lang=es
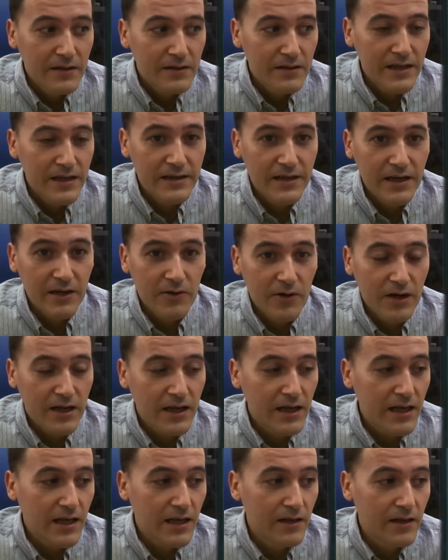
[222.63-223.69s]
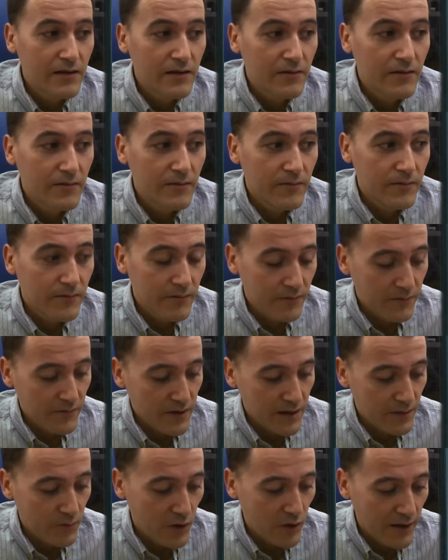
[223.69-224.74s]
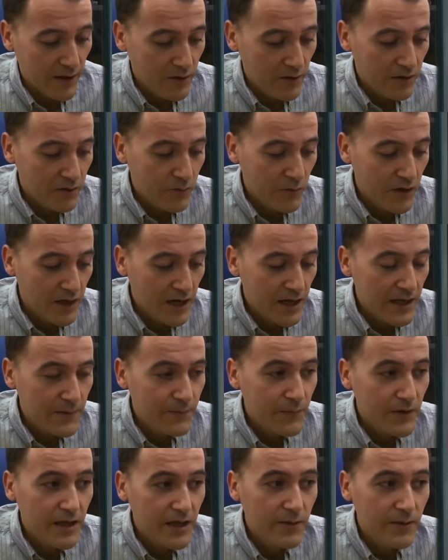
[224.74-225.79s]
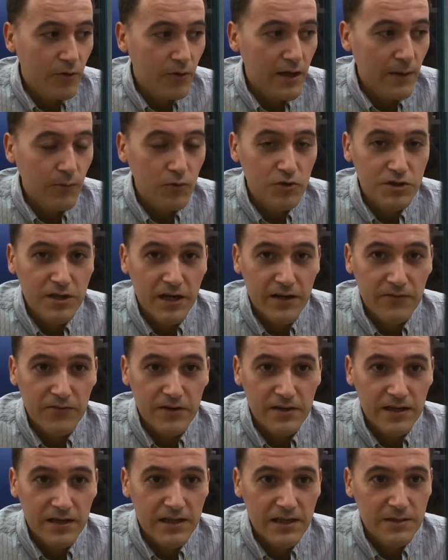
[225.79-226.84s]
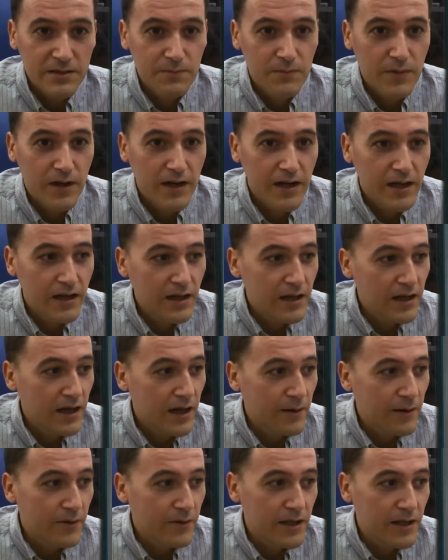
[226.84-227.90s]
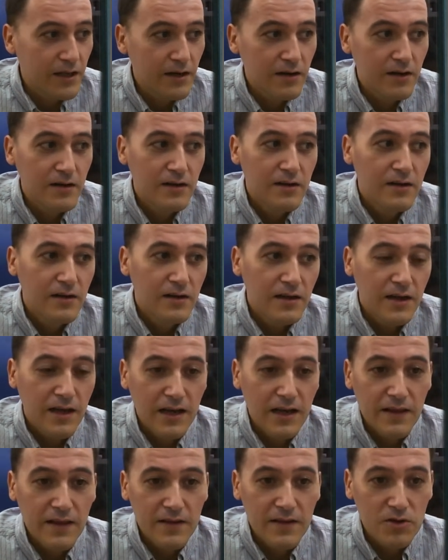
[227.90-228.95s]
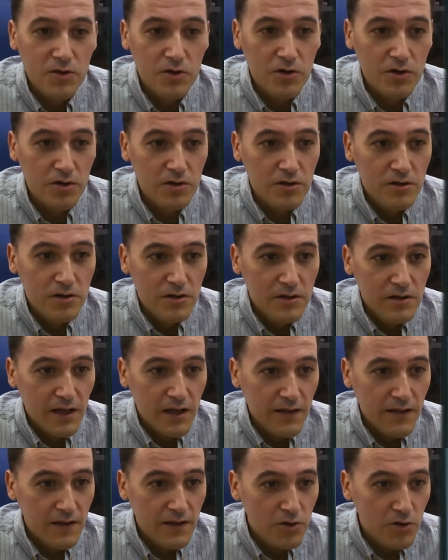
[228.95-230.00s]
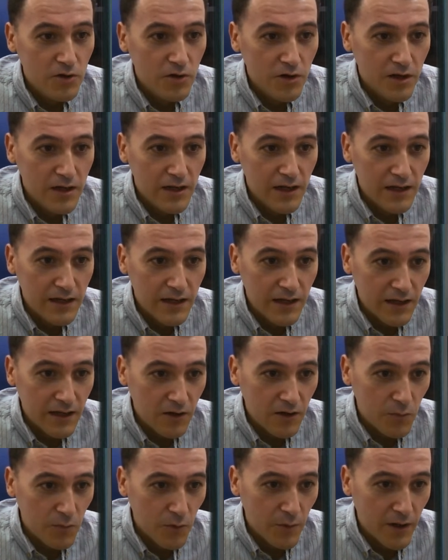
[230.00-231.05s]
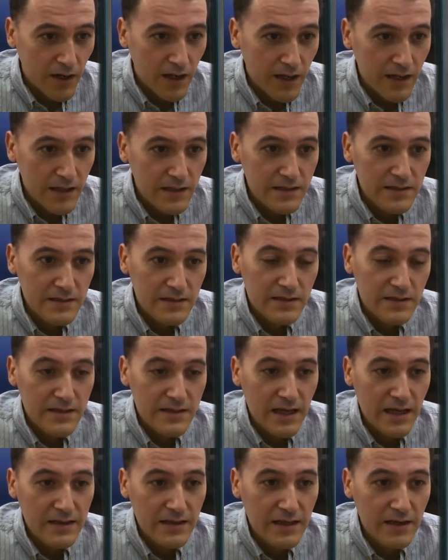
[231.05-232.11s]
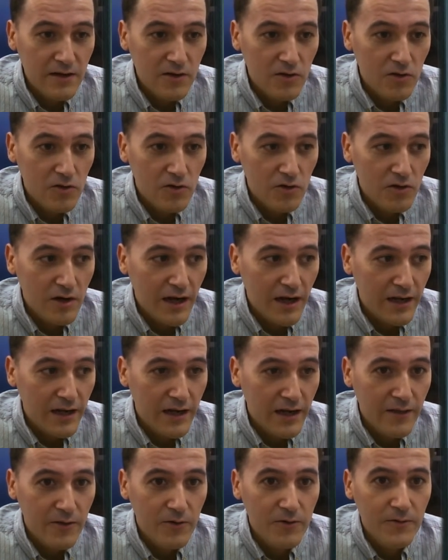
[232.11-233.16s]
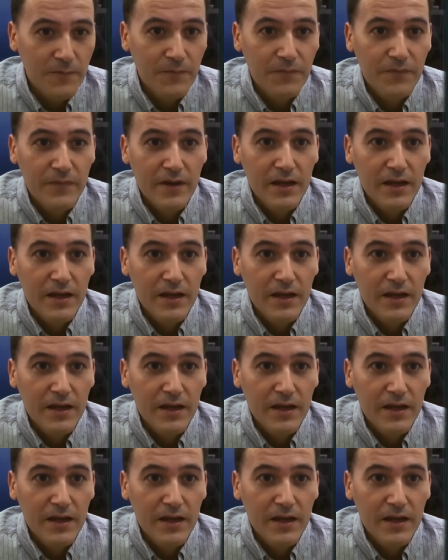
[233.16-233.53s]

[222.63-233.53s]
Ya tengo aquí mi emulador, WinApe, y voy a pulsar F3 para abrir el editor. Editor en el que, como veréis, ya tengo cargado